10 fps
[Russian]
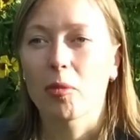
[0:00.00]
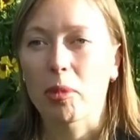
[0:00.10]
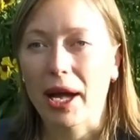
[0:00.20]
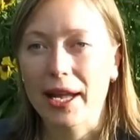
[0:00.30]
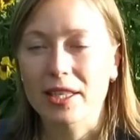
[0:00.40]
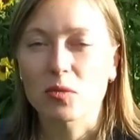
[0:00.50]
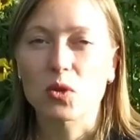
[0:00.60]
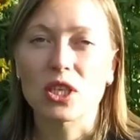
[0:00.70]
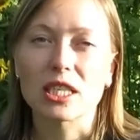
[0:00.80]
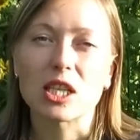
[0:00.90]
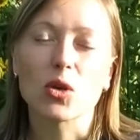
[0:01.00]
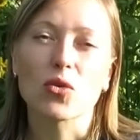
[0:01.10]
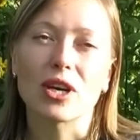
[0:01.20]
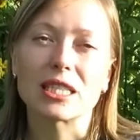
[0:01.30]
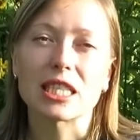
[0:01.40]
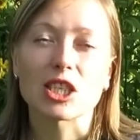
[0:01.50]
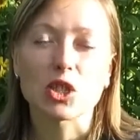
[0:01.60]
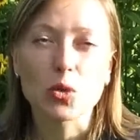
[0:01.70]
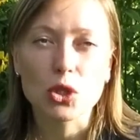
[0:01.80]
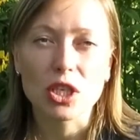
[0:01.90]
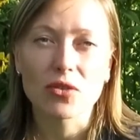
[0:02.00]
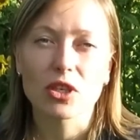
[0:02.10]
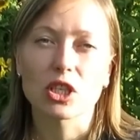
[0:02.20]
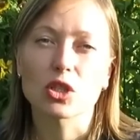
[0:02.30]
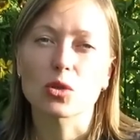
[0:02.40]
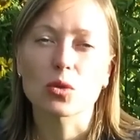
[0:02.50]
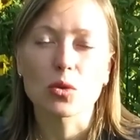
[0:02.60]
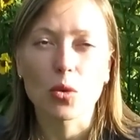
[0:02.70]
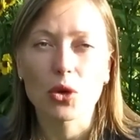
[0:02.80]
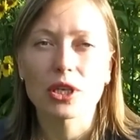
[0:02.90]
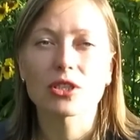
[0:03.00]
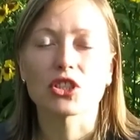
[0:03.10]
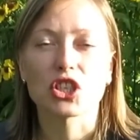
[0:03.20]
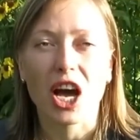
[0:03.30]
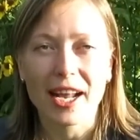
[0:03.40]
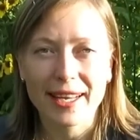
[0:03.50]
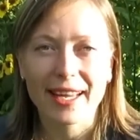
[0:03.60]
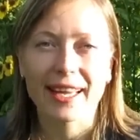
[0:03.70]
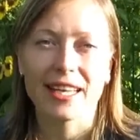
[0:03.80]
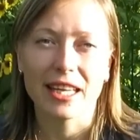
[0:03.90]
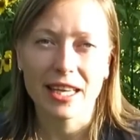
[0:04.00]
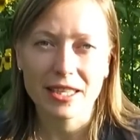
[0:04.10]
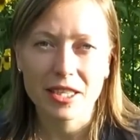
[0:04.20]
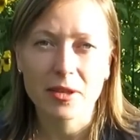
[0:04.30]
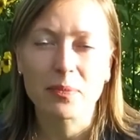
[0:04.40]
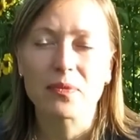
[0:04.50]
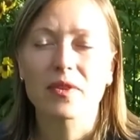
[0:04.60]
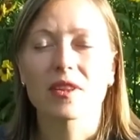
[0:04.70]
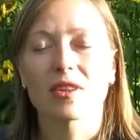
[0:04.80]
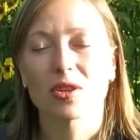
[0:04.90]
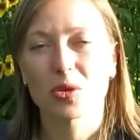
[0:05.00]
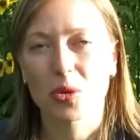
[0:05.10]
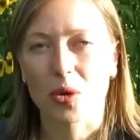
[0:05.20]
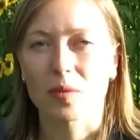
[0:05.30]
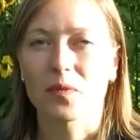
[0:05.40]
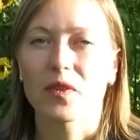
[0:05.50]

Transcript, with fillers: Поэтому, если у вас засушливое, сухое, жаркое лето, то